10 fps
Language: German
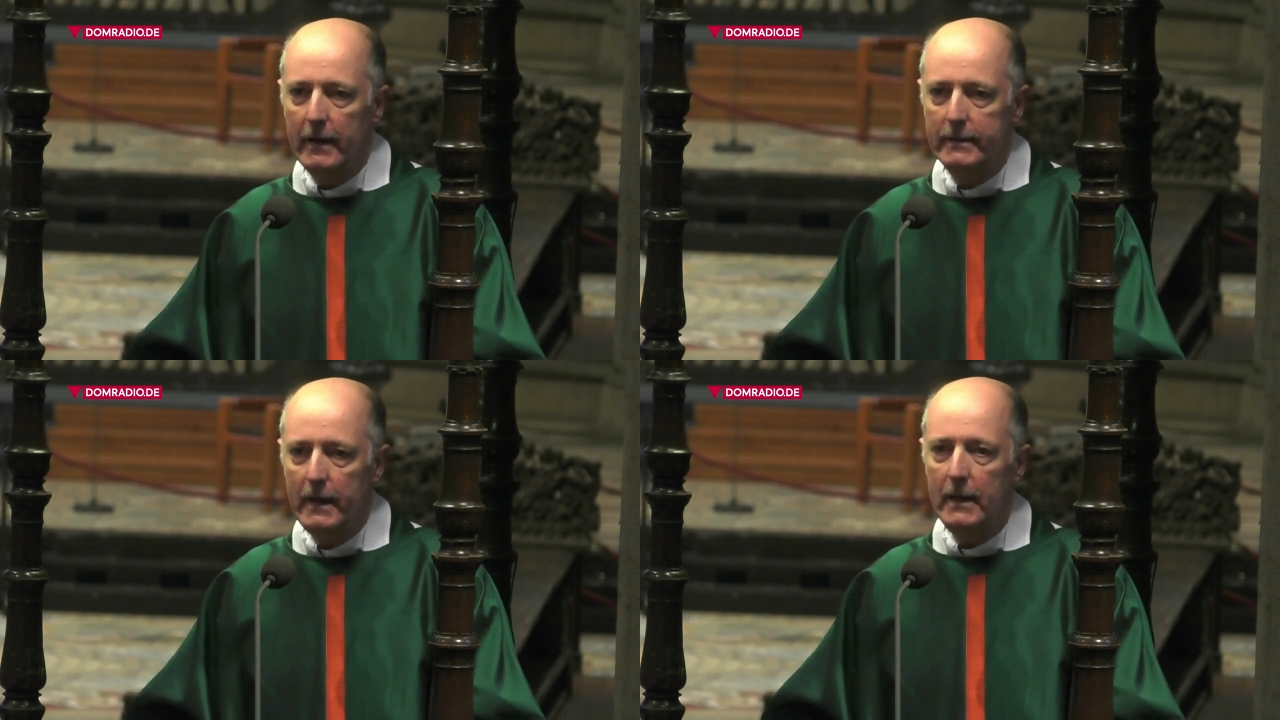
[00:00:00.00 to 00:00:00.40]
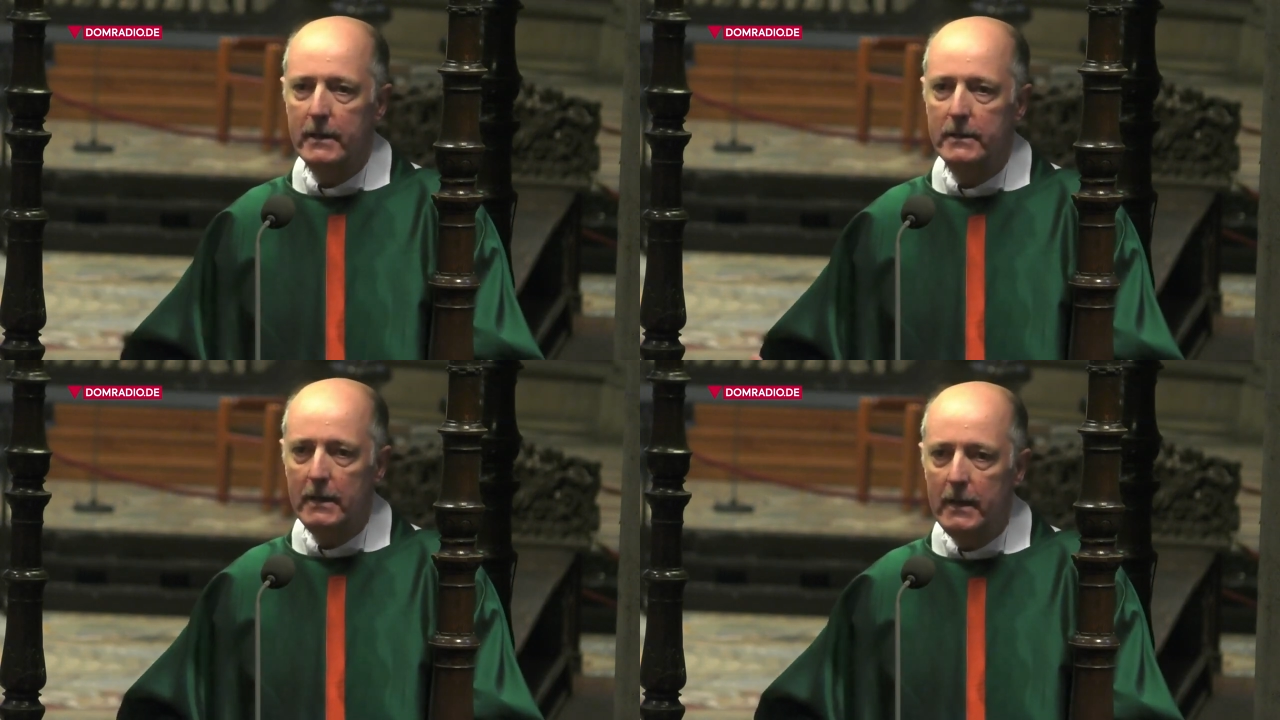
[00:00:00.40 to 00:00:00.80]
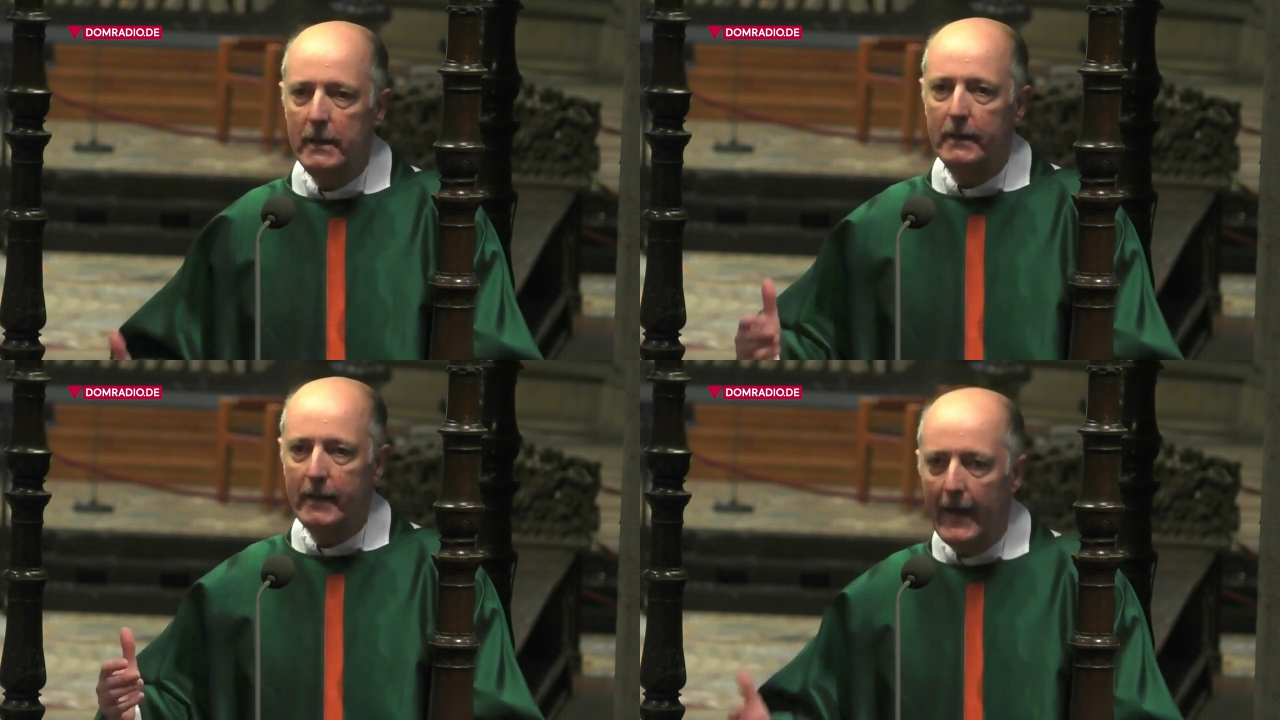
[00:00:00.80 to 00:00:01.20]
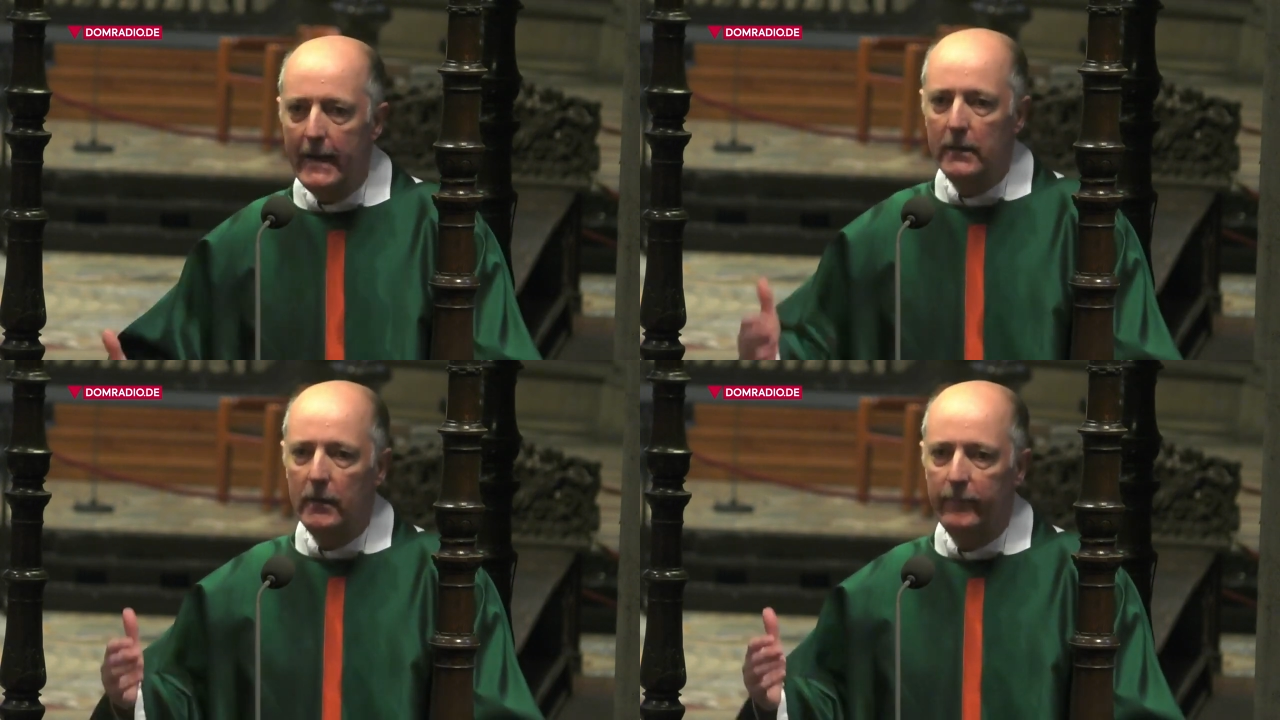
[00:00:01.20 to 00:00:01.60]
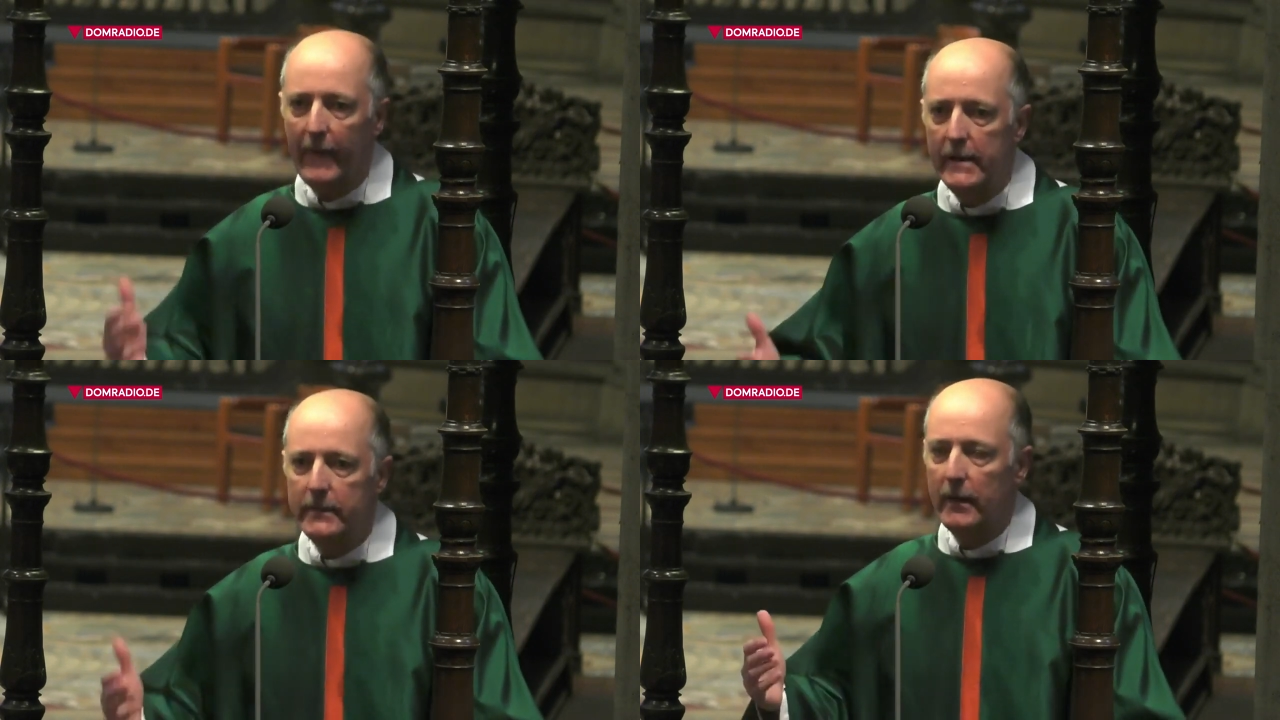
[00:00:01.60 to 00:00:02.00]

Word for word: Selig die, die keine Gewalt